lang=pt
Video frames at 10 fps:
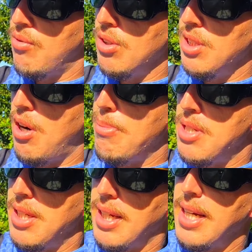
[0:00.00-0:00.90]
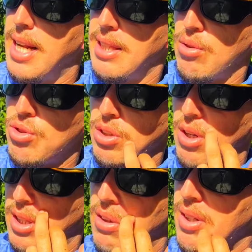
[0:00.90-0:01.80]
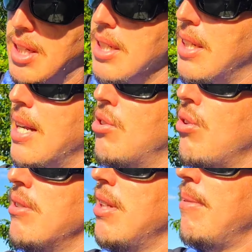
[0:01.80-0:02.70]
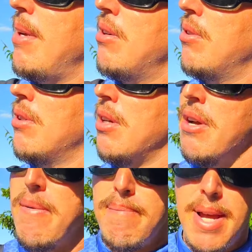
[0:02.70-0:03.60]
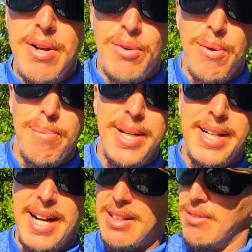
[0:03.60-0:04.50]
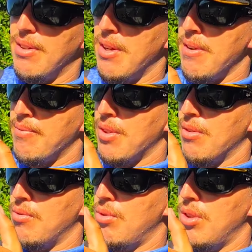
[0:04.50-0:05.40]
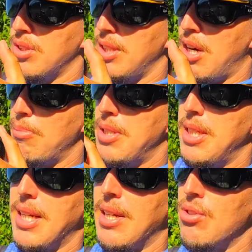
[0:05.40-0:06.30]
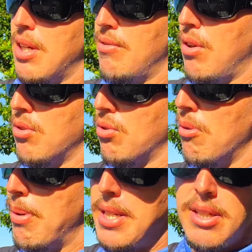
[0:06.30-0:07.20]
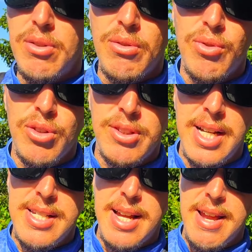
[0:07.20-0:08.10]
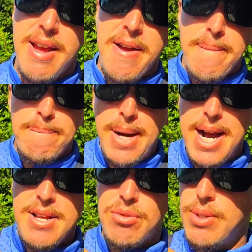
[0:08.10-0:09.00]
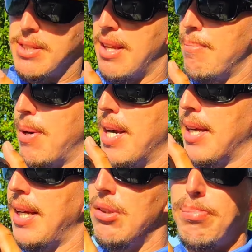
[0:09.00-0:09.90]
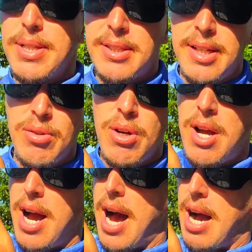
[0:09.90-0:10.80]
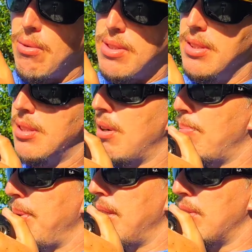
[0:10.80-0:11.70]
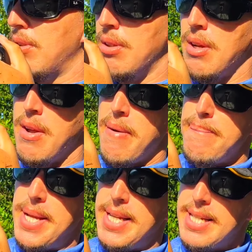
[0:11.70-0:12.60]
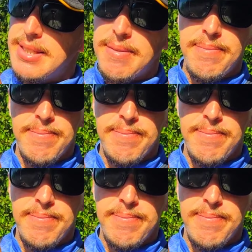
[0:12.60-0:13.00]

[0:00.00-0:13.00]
vou tirar o bichinho aqui, galera. Tá com um chicotão grande, cara. E sozinho é meio, meio complicado. Vou tirar o bichinho aqui. Eu já volto e compartilho com vocês aí mais um exemplar aqui do pesqueiro Águas de São Pedro. Beleza?